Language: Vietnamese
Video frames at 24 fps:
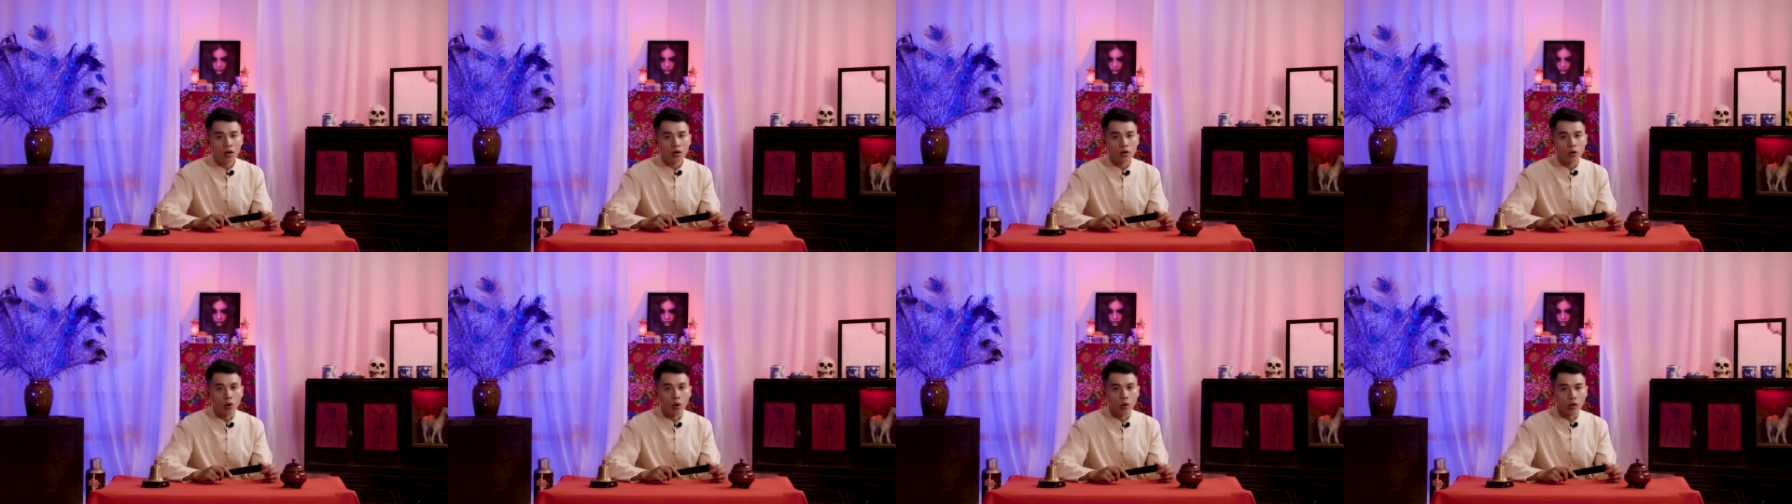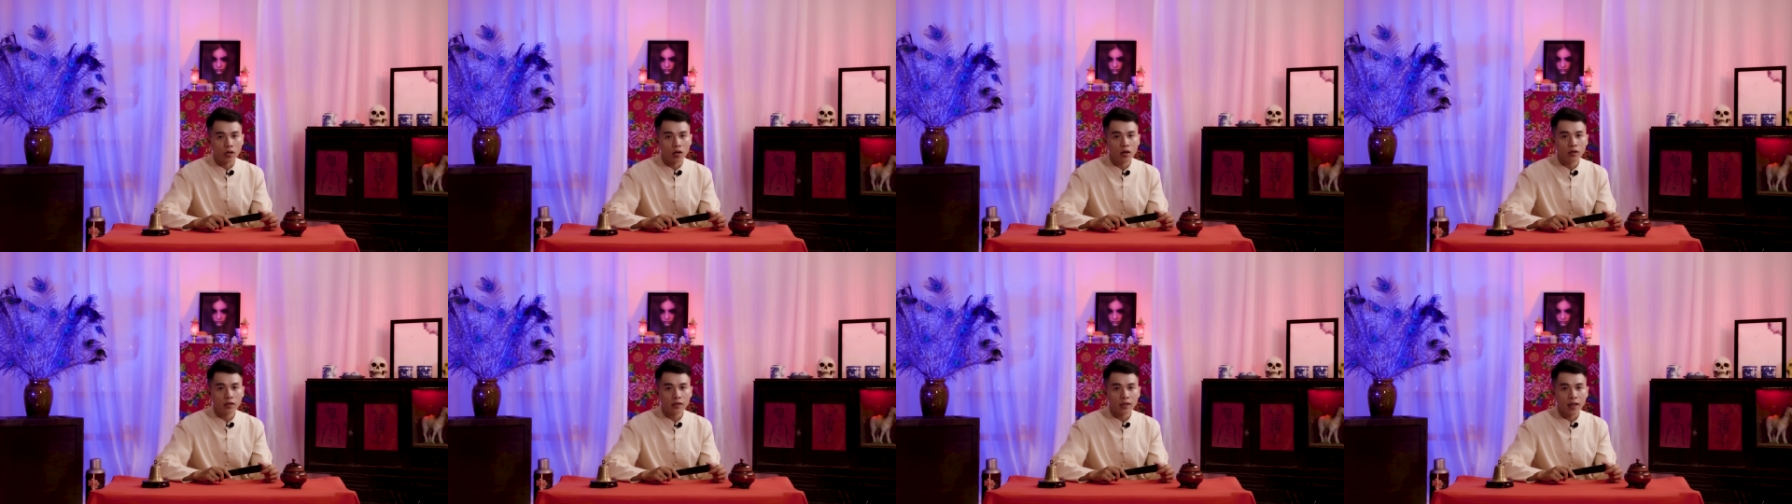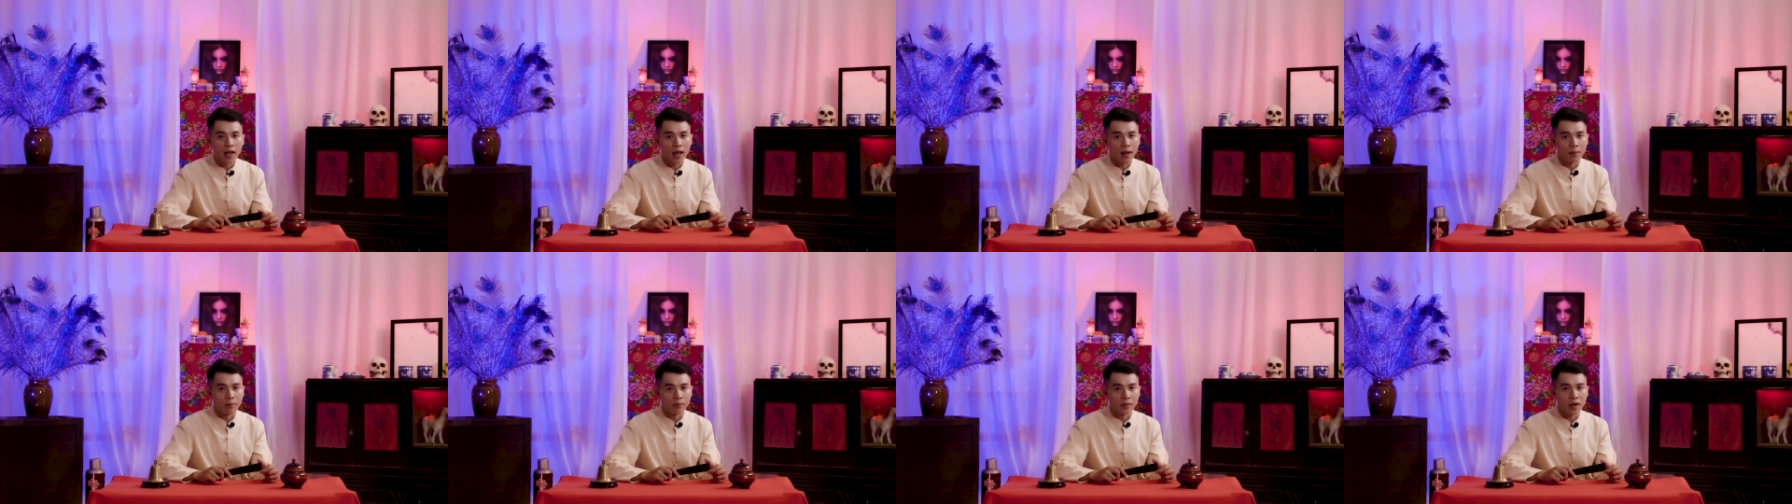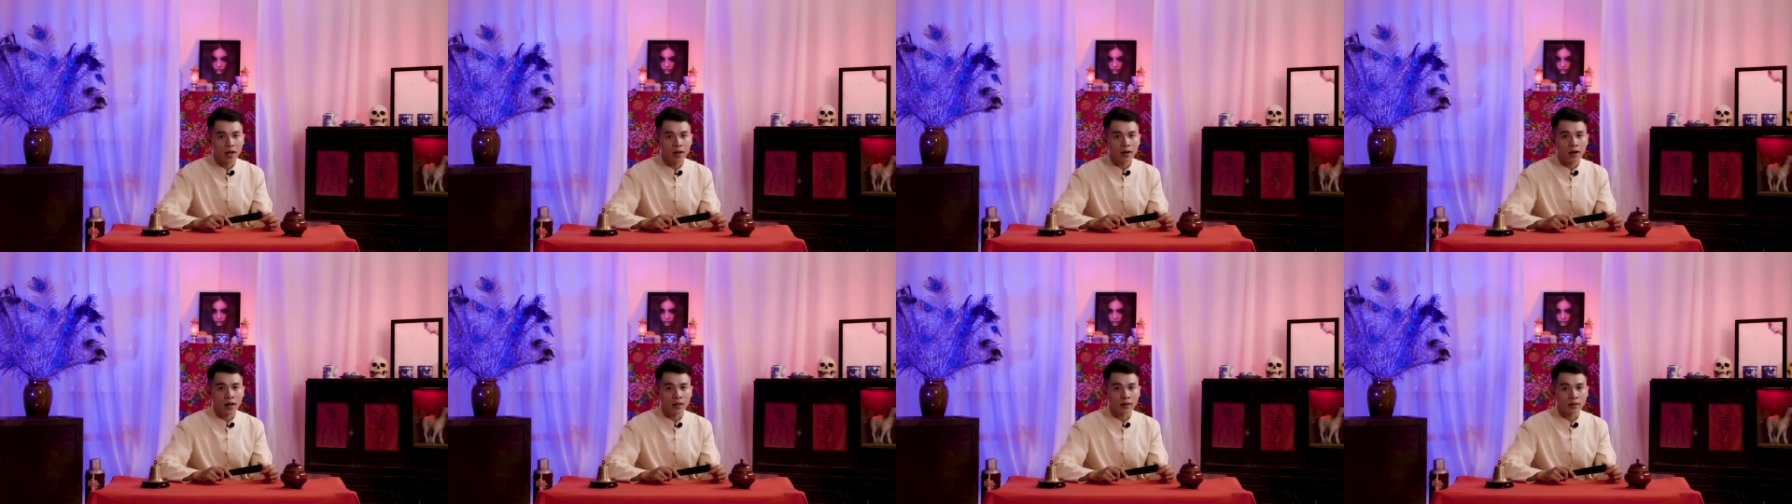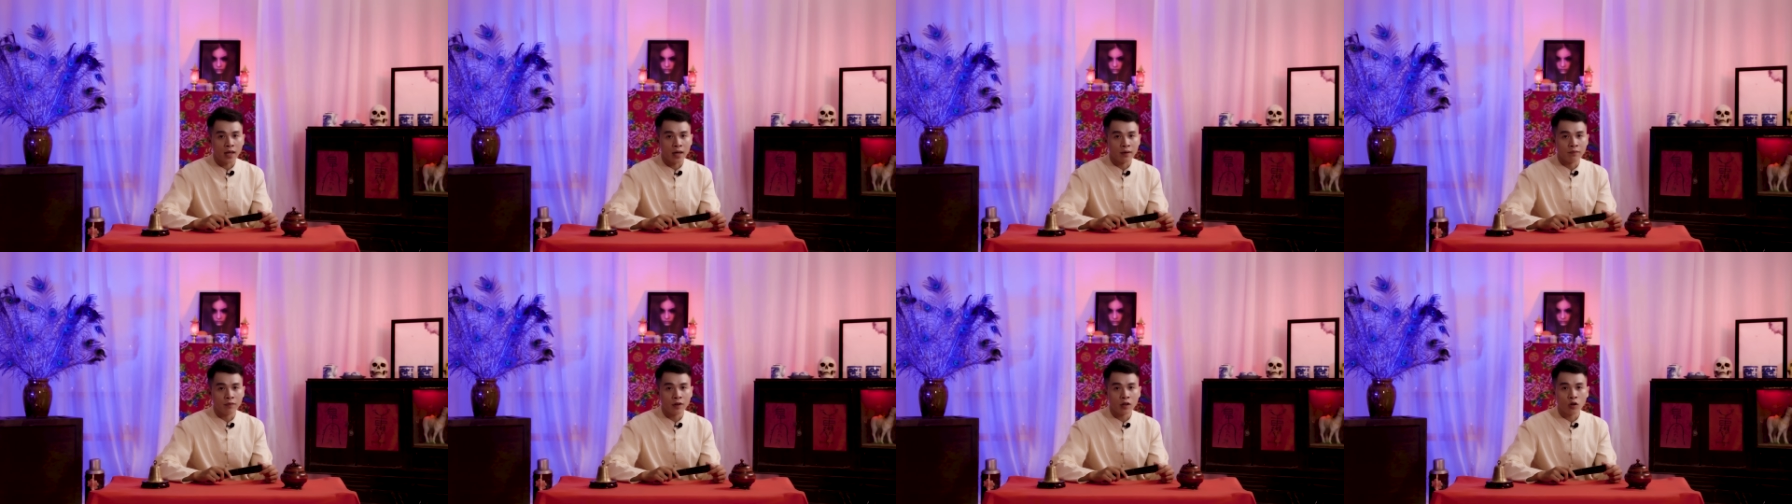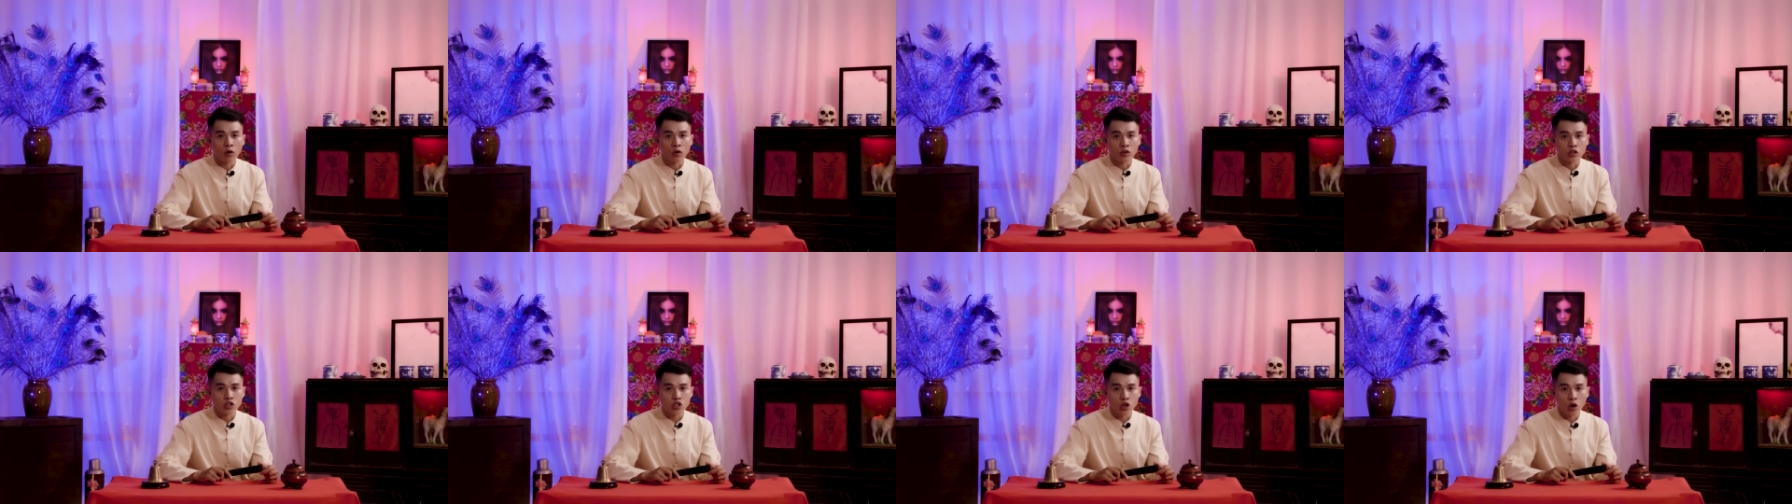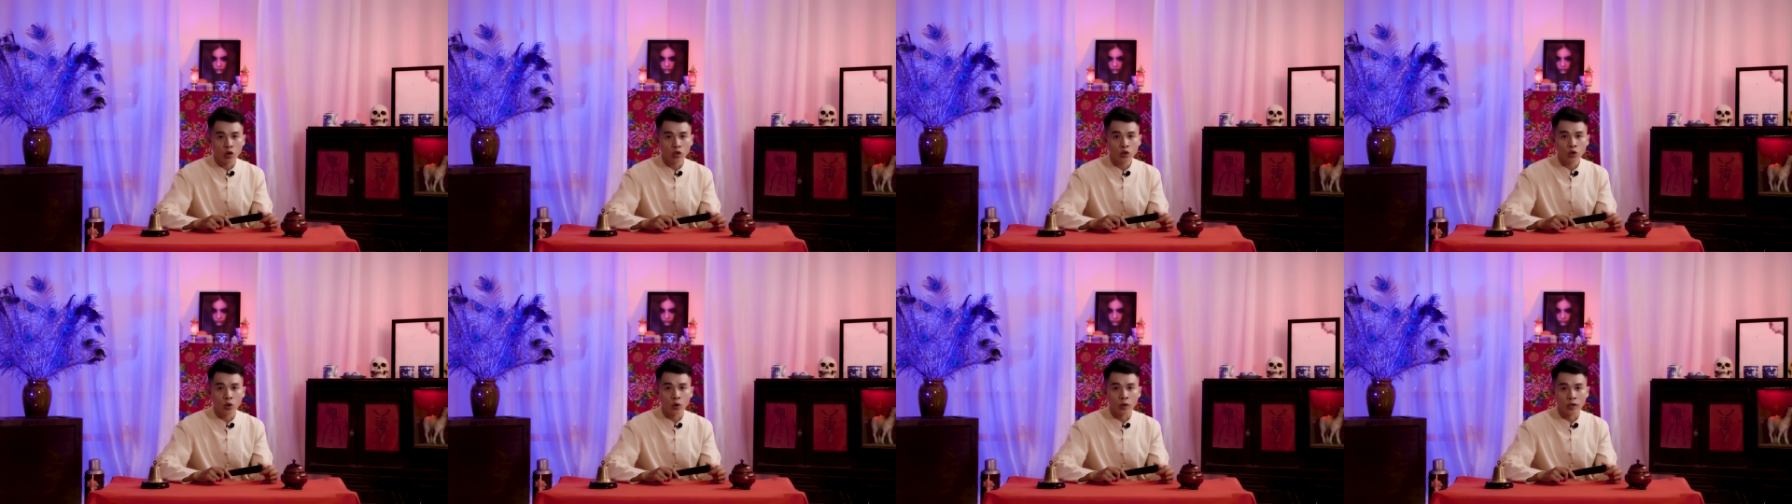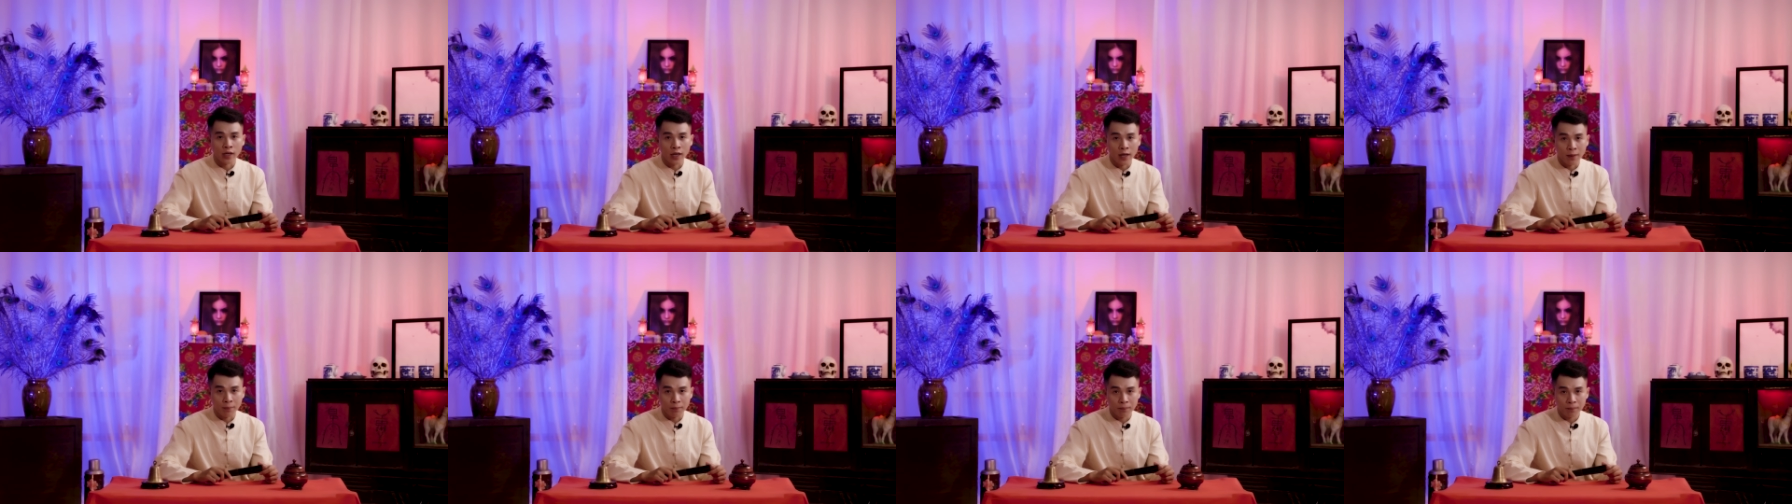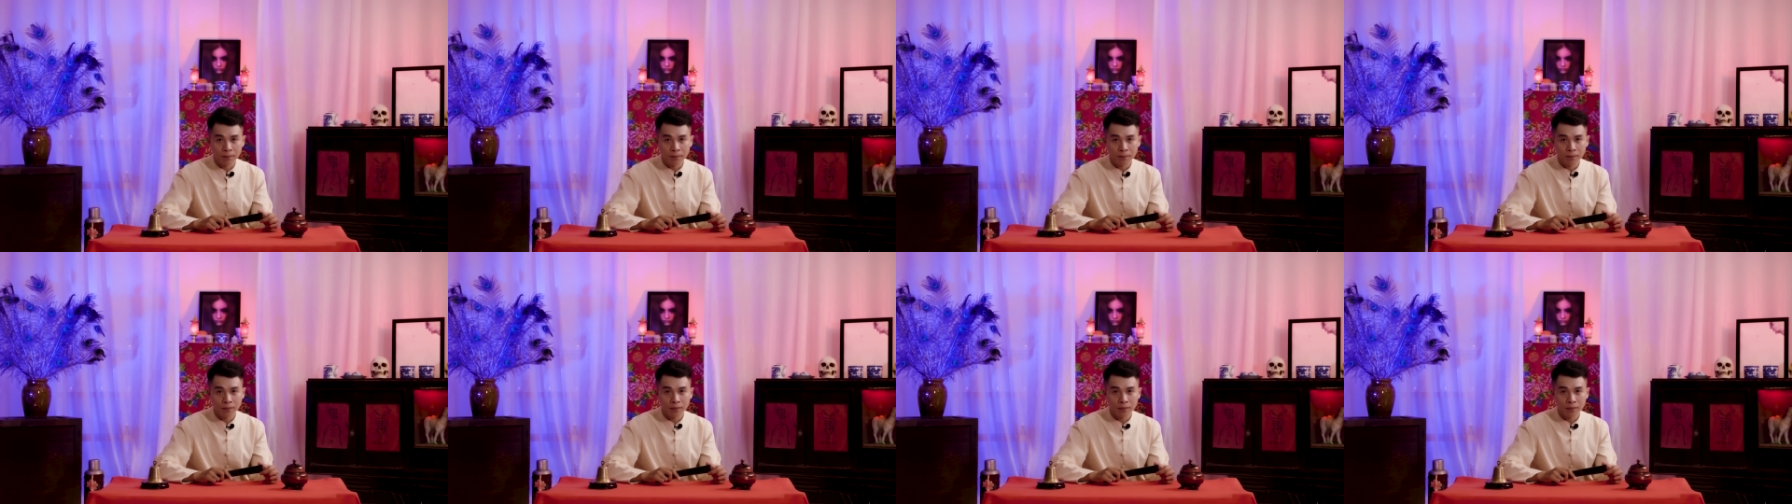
nổi cơn thèm đã ra tay với con chó tội nghiệp,